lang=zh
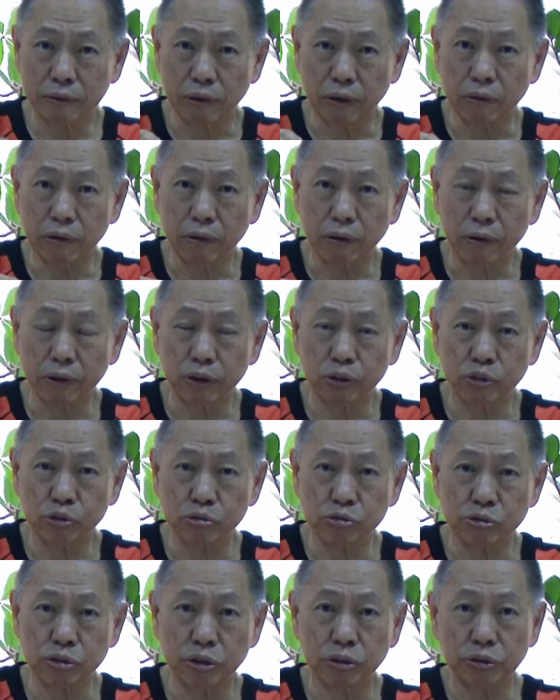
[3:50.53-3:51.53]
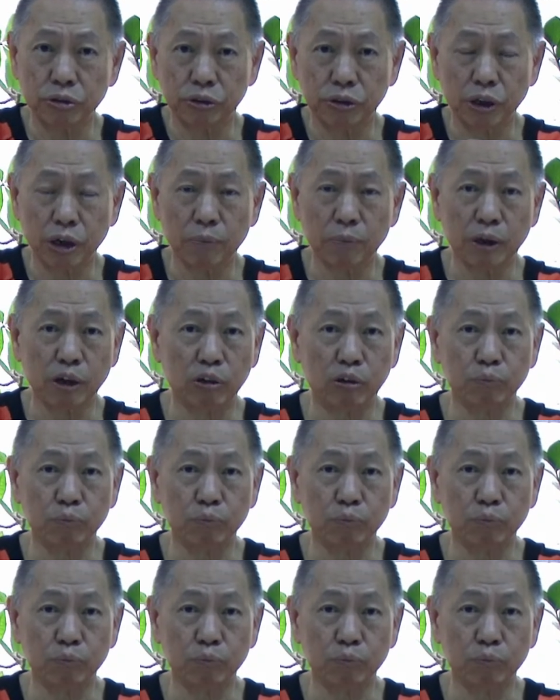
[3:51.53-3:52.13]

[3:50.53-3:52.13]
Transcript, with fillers: 中国的驻军底下嘛，